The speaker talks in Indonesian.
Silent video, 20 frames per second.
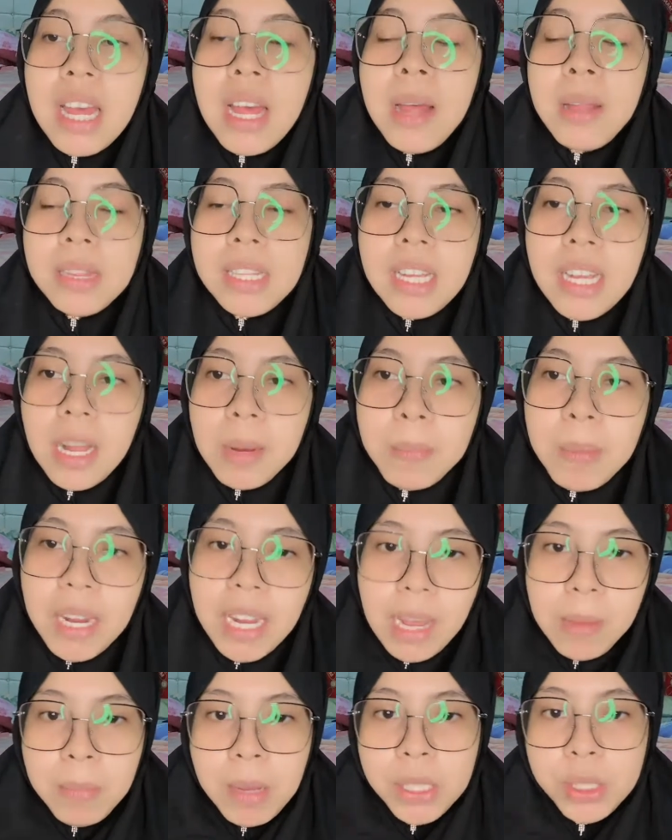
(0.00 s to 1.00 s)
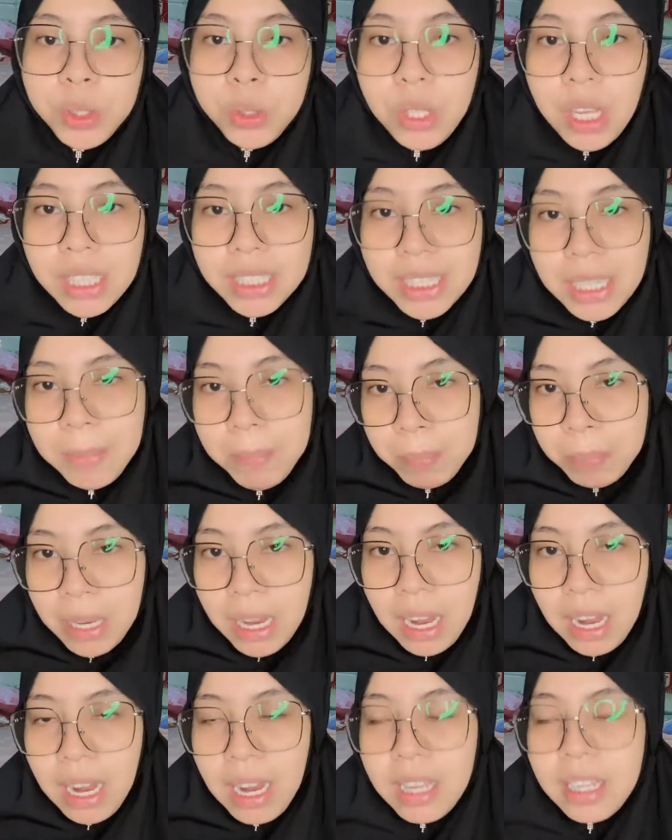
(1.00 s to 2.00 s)
tinggal pakai baju yang
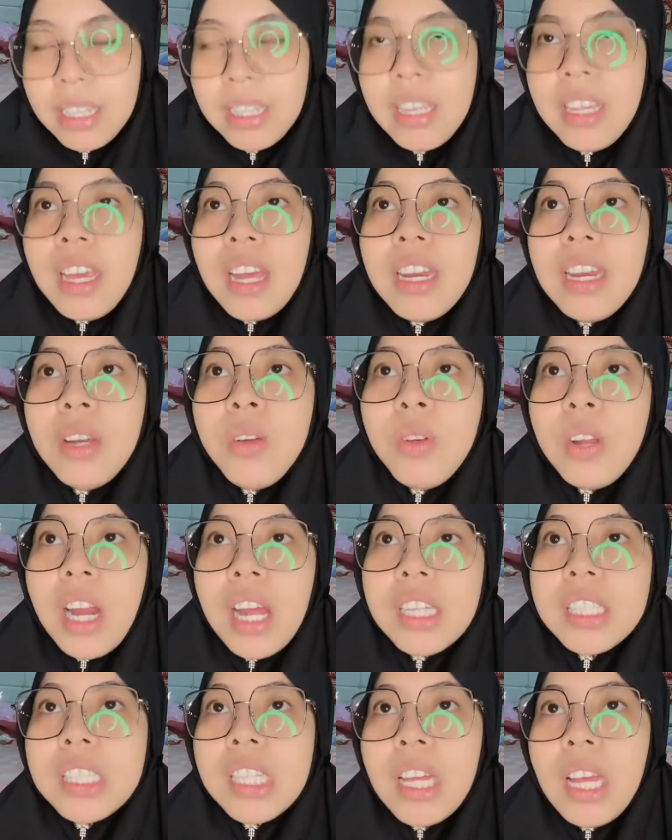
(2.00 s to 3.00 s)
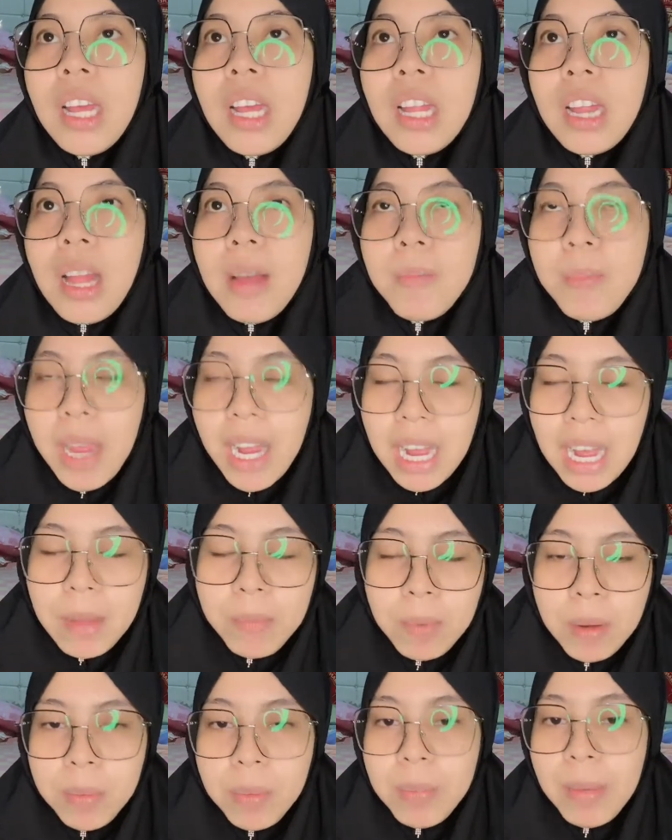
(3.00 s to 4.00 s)
simple jadi durasi kita make
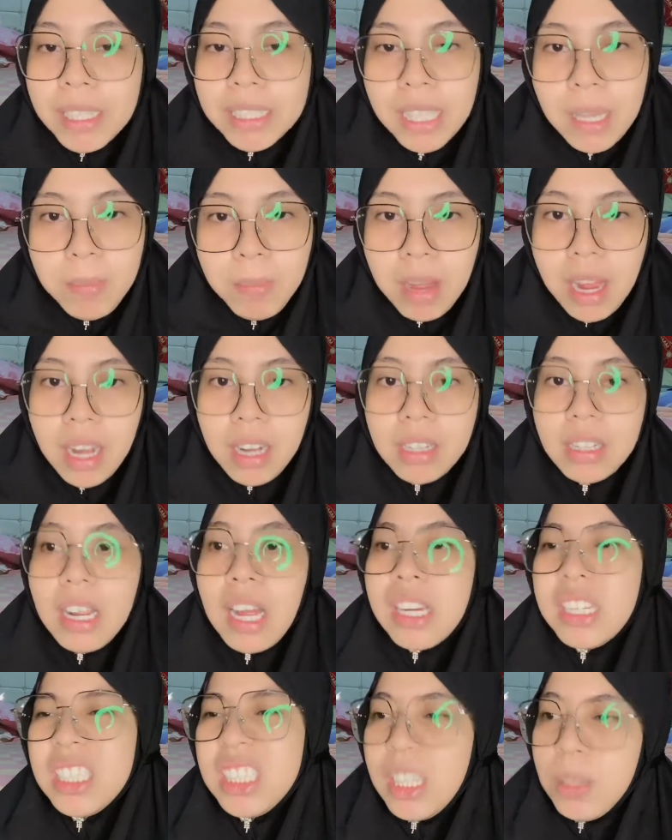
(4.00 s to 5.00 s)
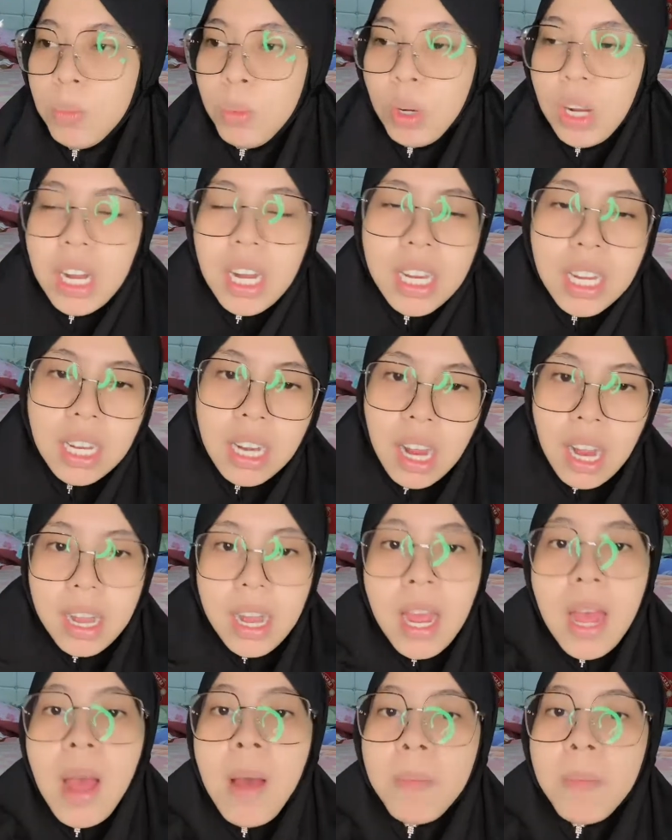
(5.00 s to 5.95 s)
up lebih maksimal nggak disibukkan lagi dengan